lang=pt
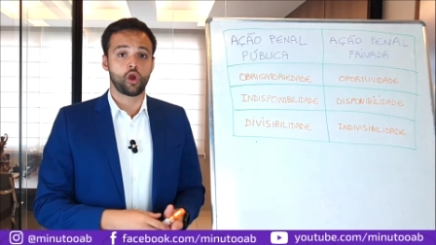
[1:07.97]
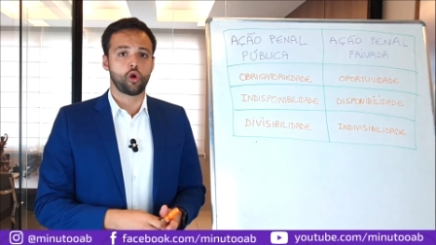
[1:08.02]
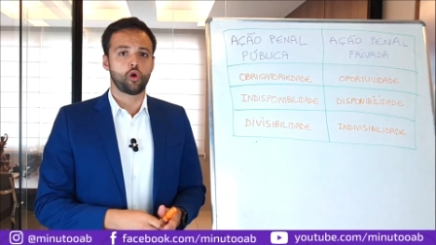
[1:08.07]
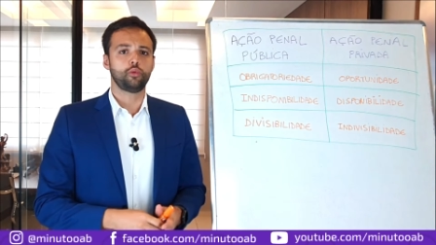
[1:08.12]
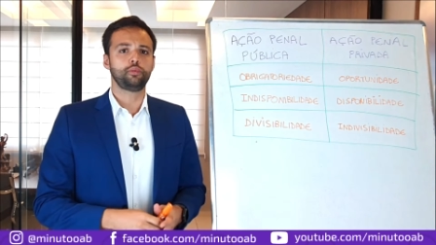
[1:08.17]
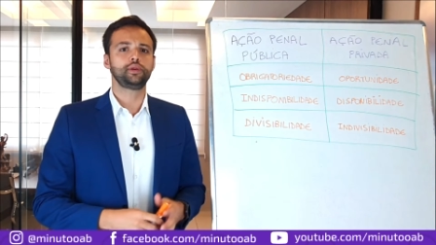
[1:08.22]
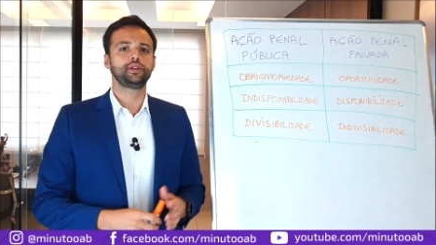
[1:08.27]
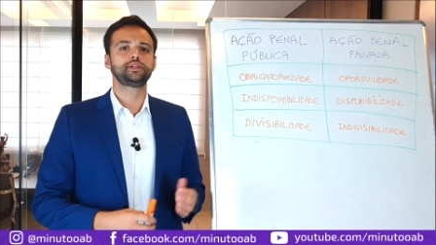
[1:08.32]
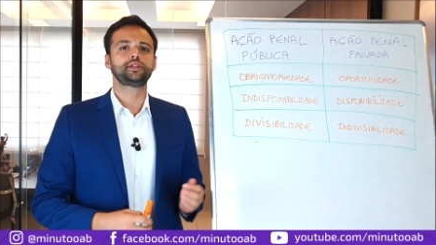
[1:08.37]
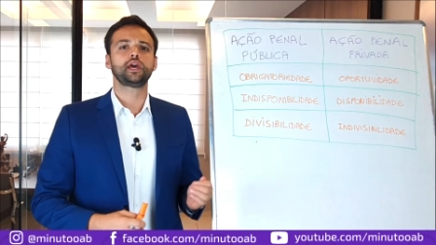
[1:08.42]

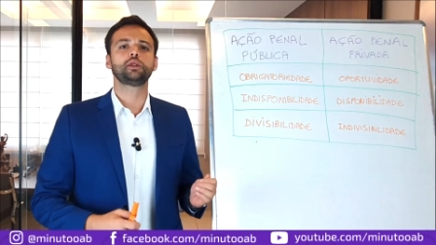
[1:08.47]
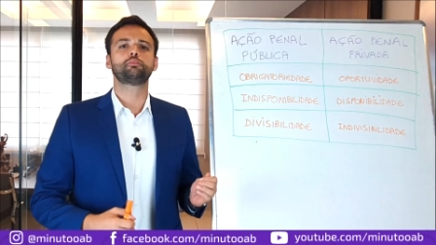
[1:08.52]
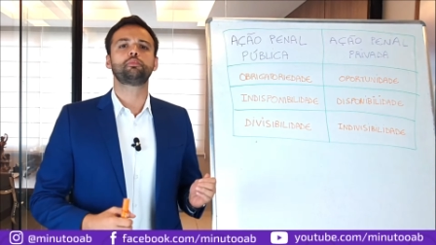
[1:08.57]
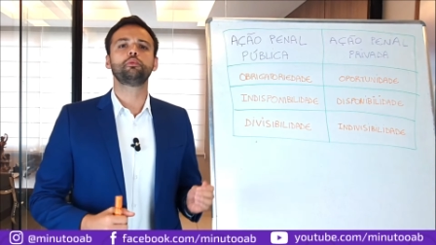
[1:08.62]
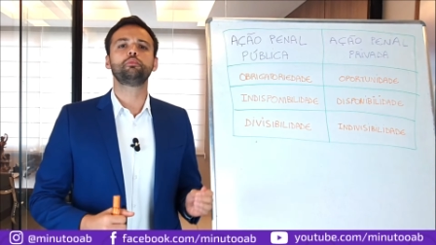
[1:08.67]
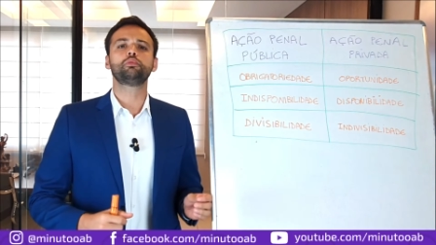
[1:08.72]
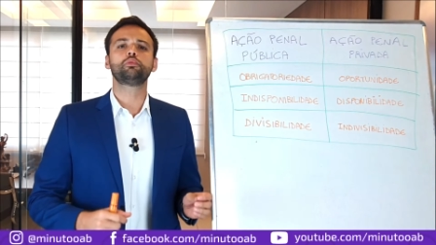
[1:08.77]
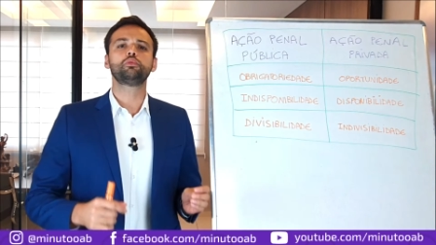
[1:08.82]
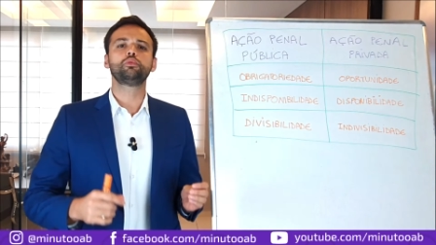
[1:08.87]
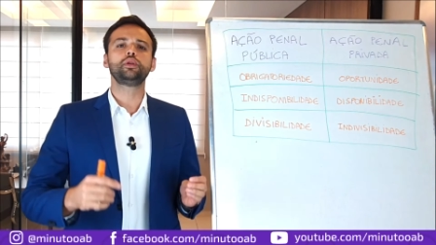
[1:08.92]
o Ministério
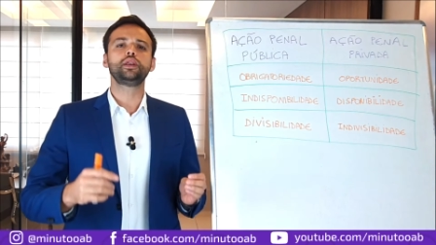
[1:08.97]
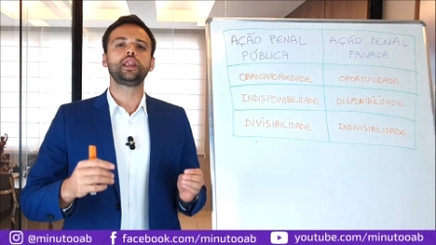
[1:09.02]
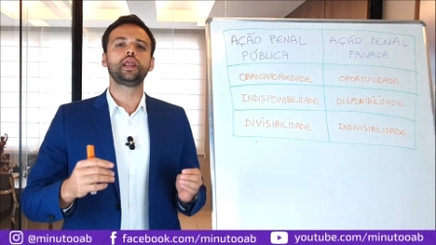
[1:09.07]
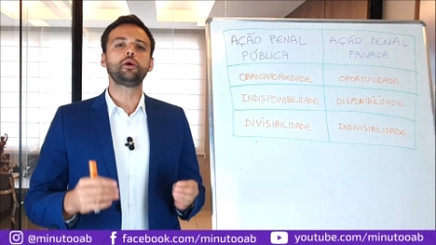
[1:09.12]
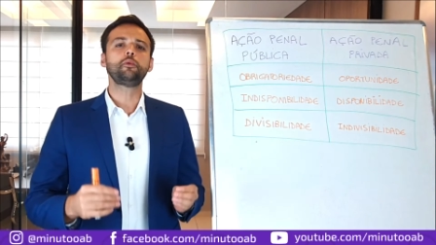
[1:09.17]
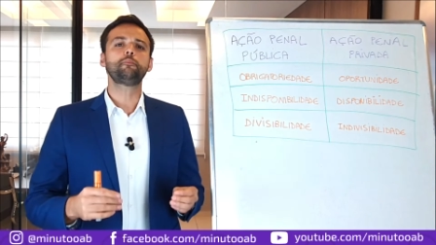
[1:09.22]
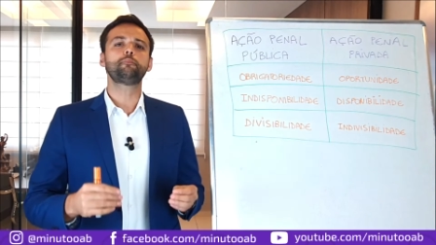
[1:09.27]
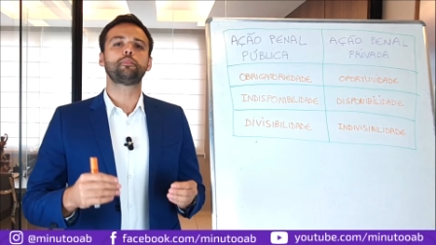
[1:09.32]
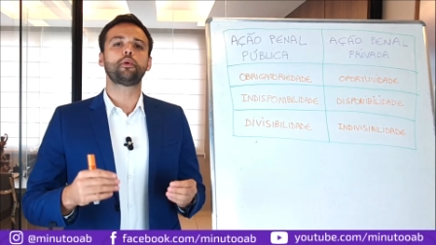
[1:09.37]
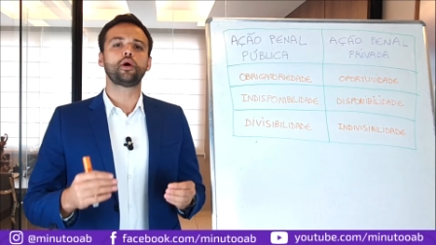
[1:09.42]
Público
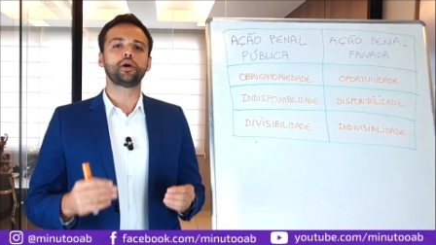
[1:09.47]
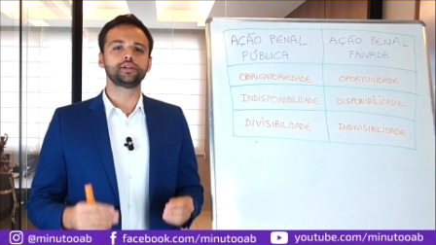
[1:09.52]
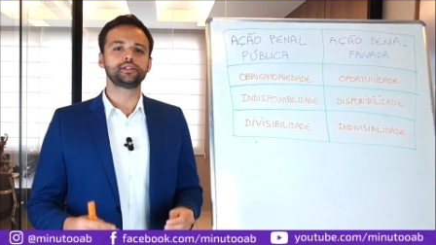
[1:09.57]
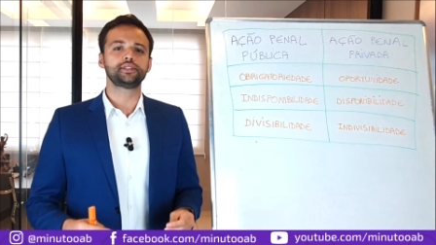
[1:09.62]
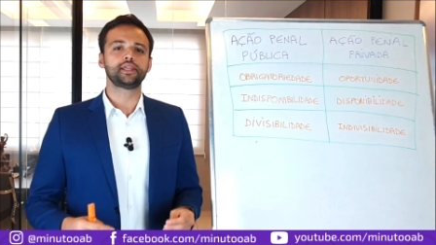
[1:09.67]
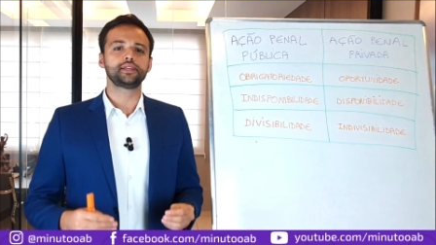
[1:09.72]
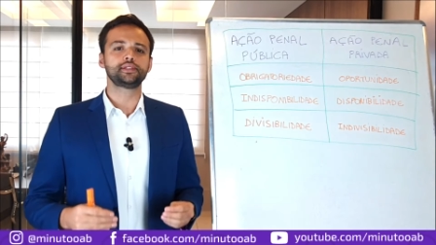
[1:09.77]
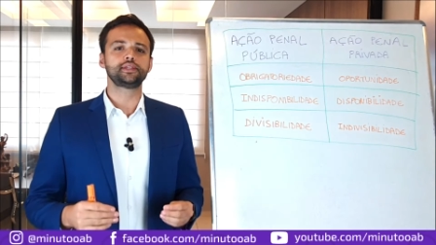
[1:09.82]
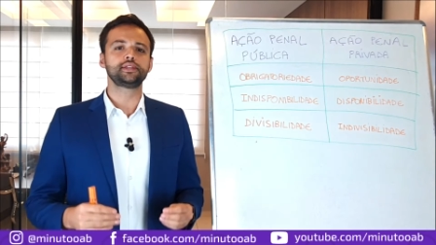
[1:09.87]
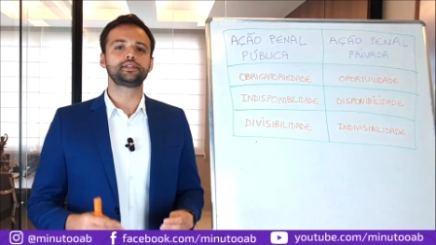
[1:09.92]
não
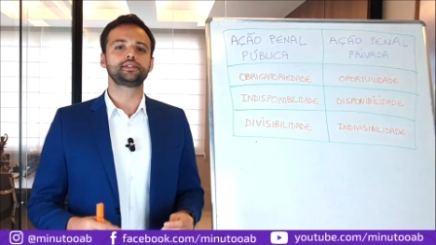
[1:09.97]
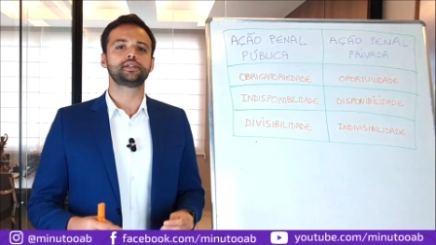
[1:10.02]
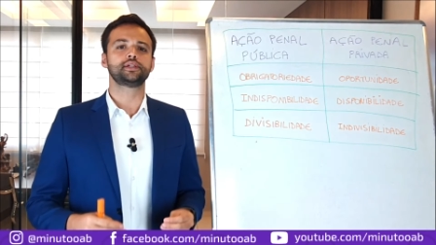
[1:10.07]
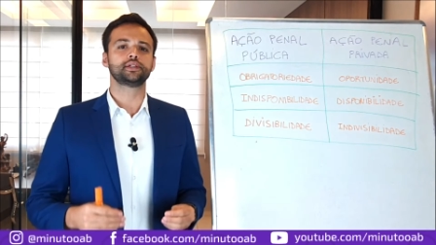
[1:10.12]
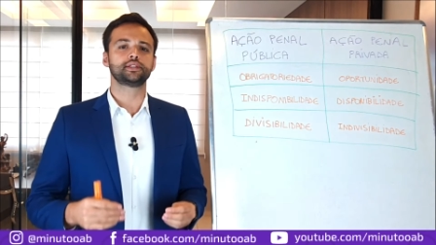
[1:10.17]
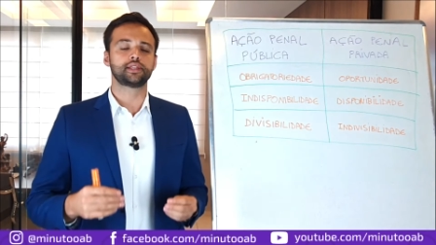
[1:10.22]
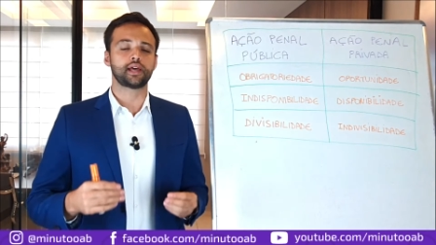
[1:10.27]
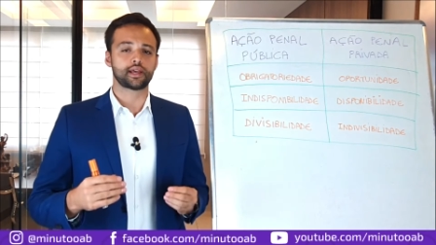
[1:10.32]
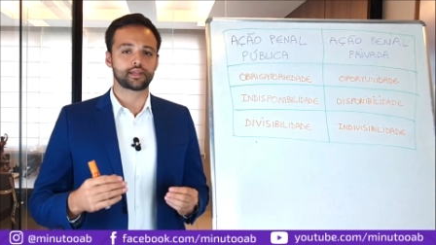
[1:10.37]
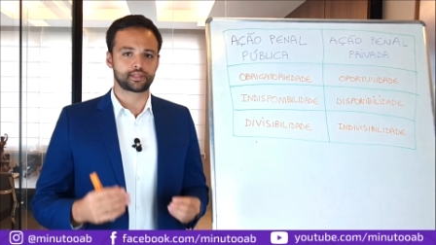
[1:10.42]
pode
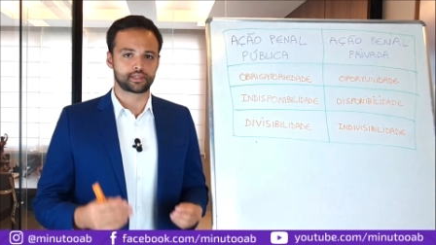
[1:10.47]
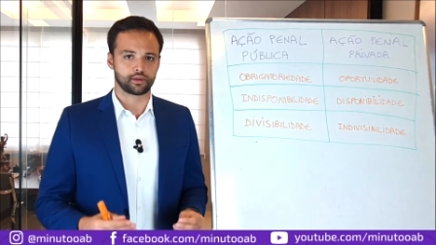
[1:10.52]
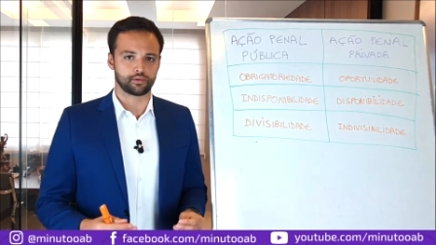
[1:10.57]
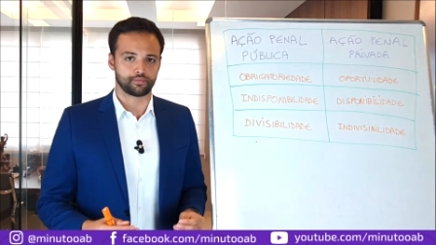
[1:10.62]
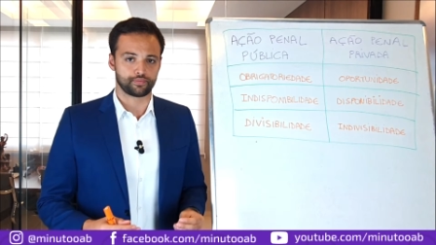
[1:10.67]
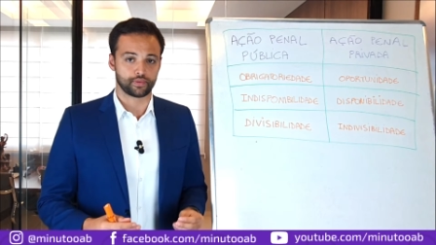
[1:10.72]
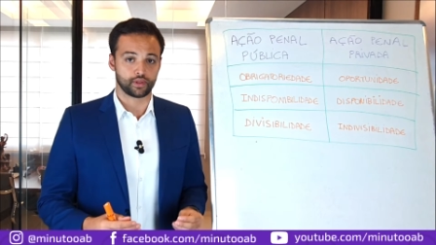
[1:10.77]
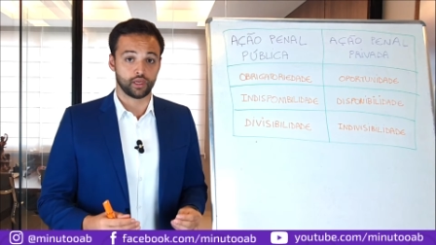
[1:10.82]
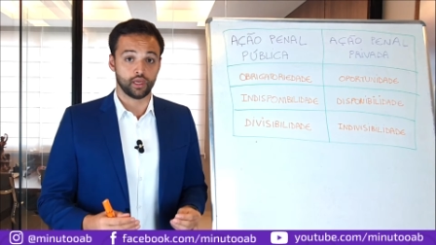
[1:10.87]
desistir da ação.